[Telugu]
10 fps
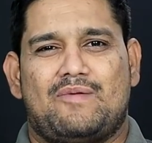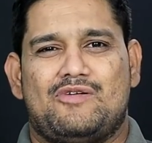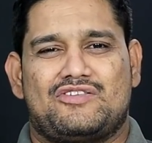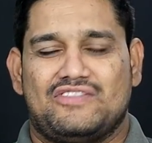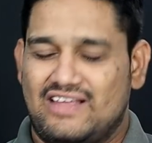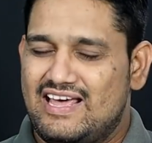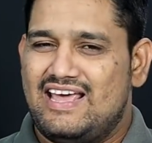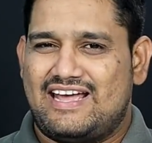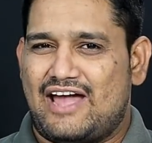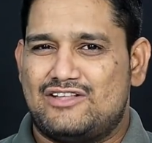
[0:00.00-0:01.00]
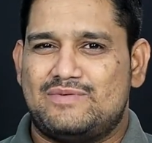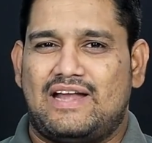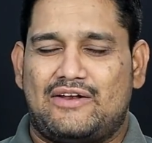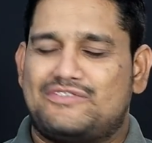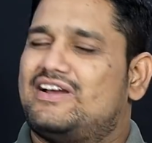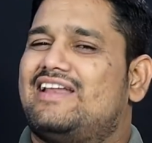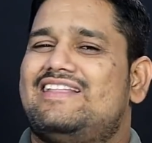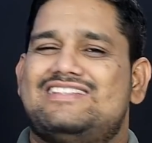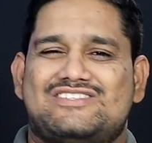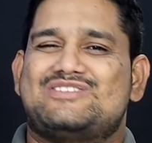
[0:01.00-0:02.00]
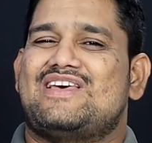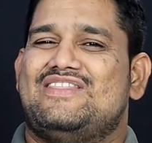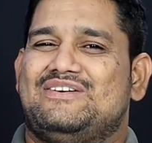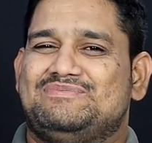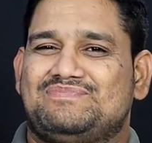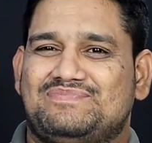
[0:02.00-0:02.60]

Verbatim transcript: రూపంలో వస్తుంది ఇక ఈరోజు మన టెక్నిక్స్ చూసేద్దాం